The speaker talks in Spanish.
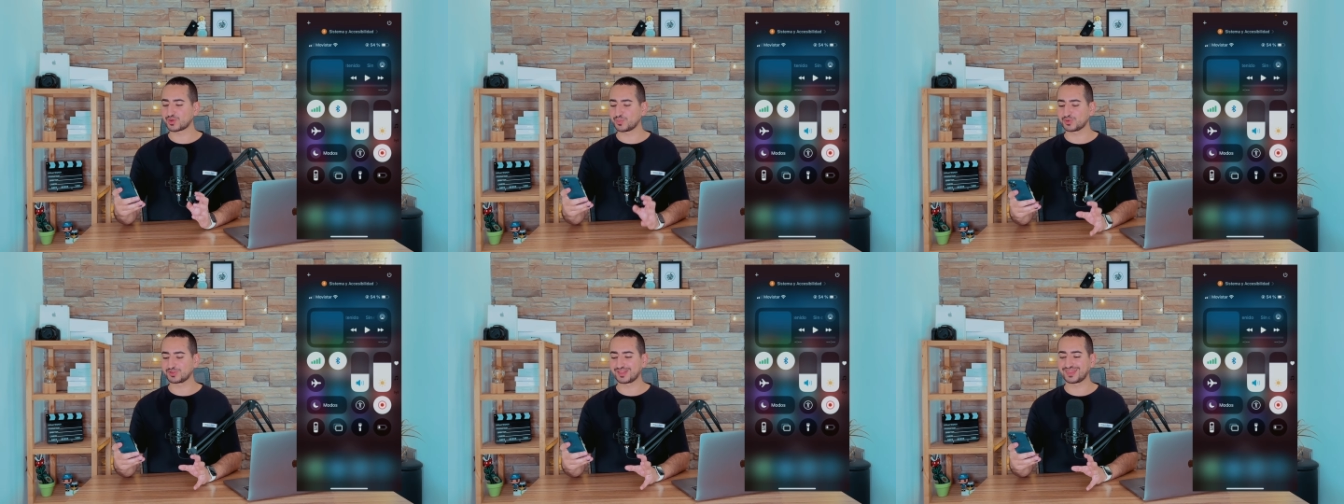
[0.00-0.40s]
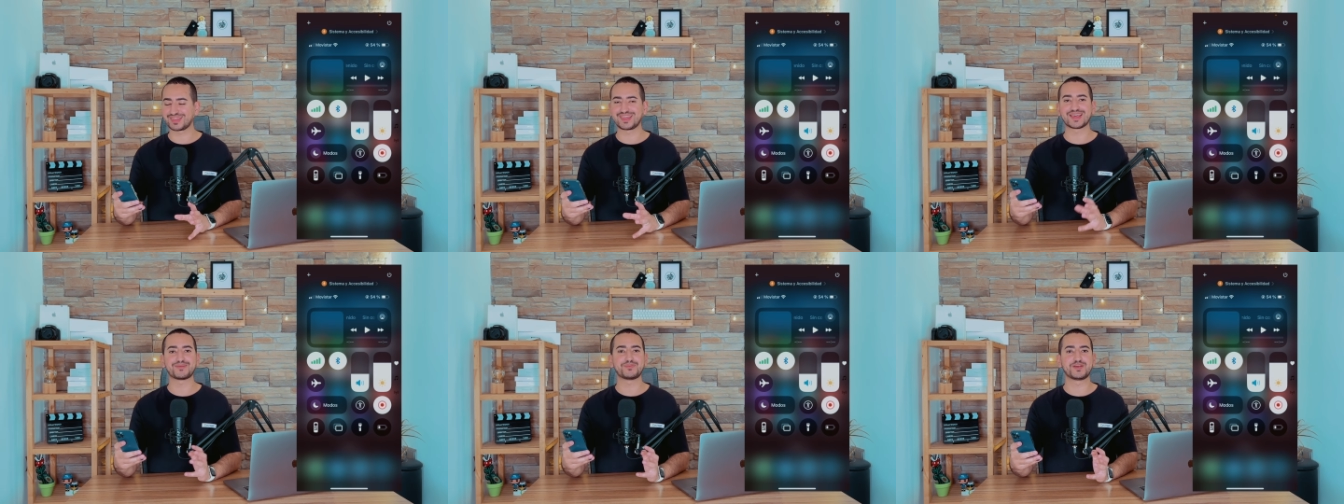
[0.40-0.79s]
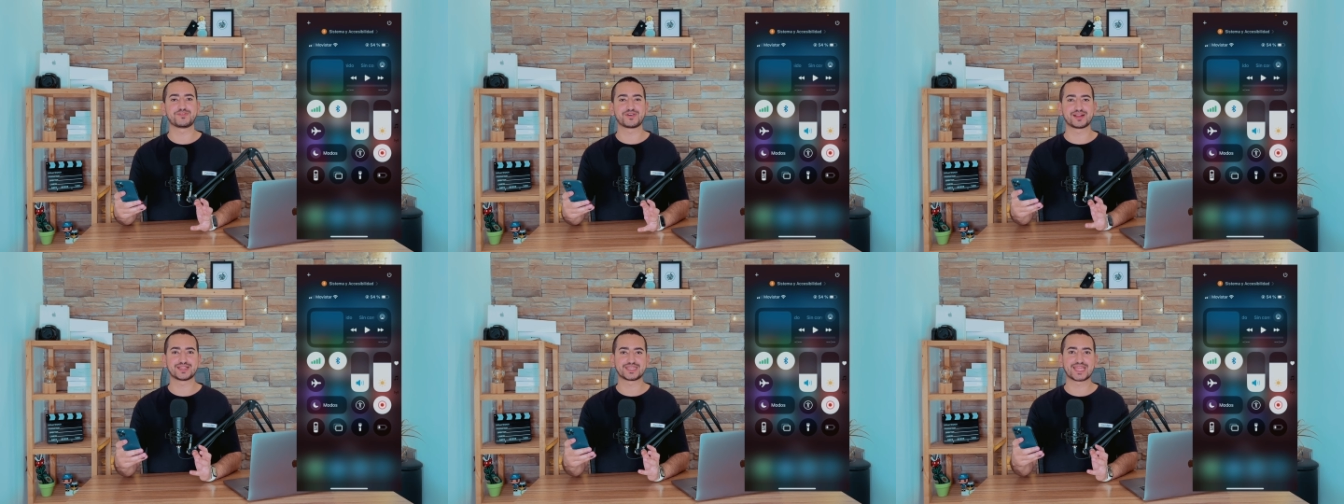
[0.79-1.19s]
Como os decía, me
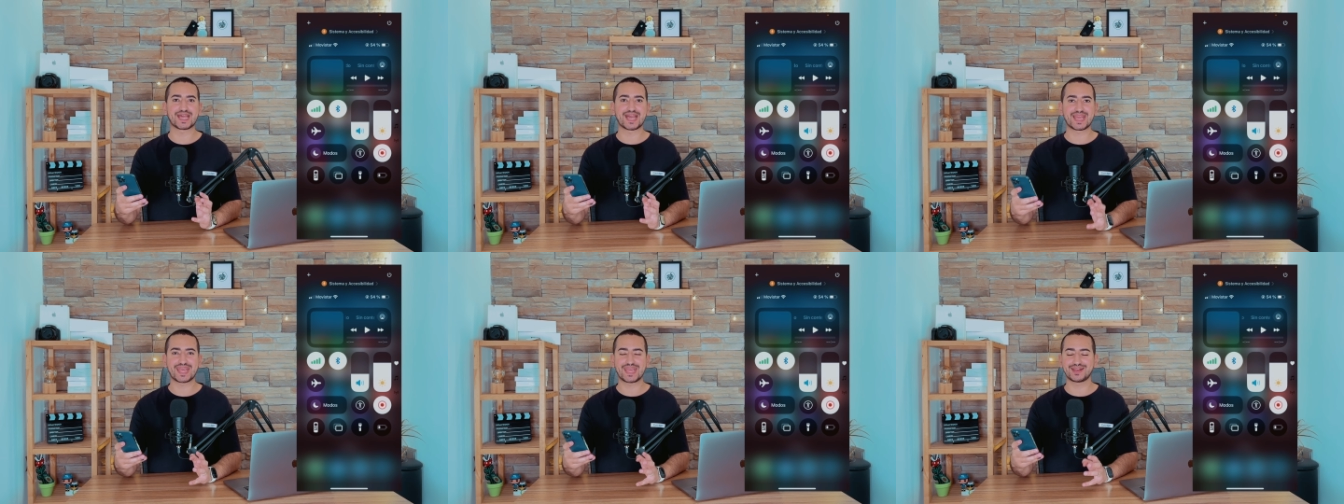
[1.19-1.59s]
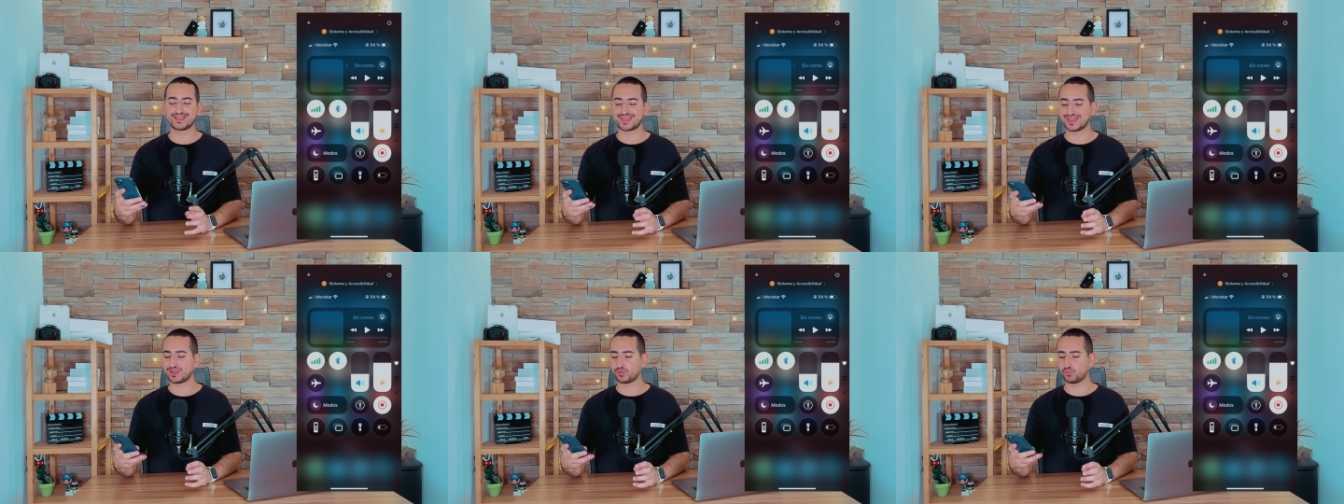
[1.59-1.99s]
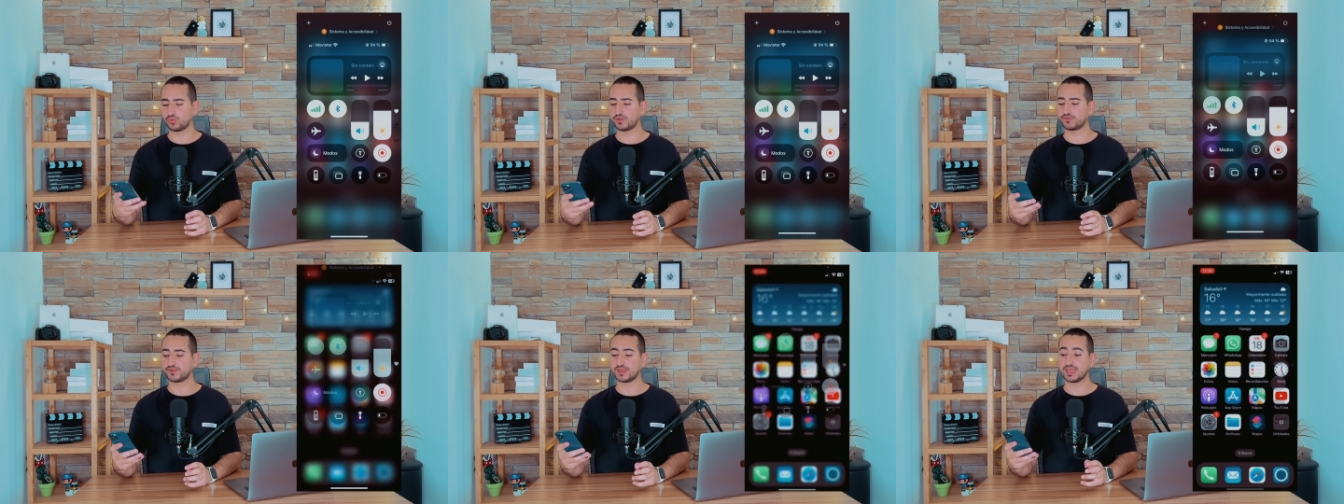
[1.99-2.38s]
falta el de
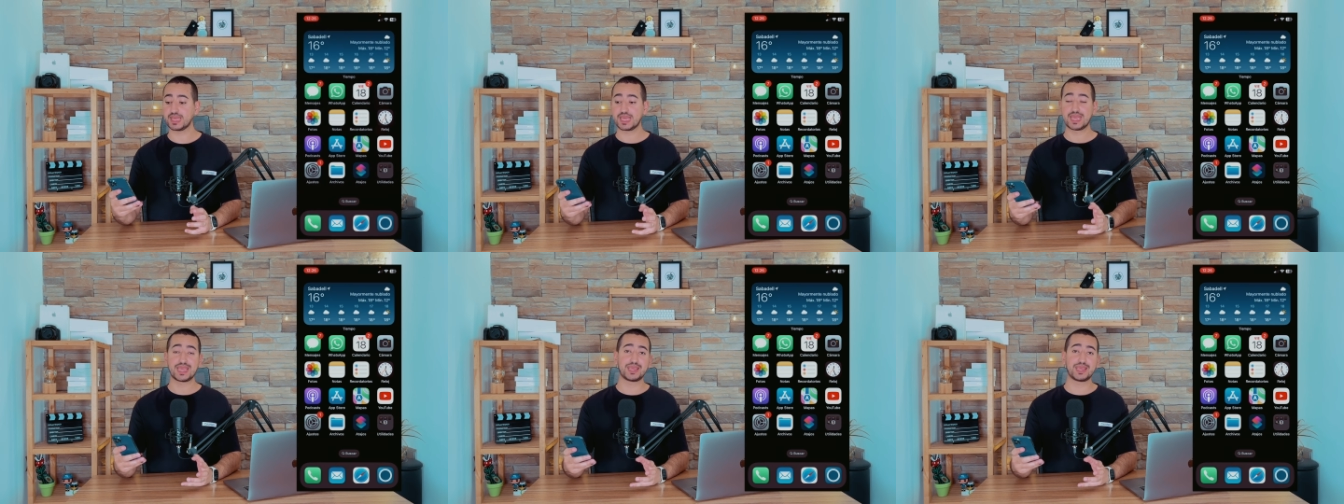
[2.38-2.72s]
Wi-Fi